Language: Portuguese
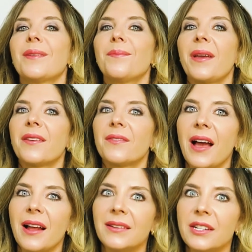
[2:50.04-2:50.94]

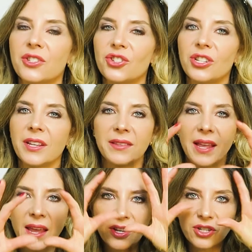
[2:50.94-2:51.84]
também a alergia
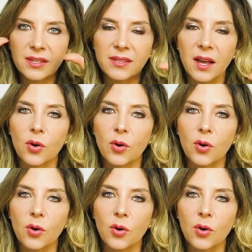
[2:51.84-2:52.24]
deixa essa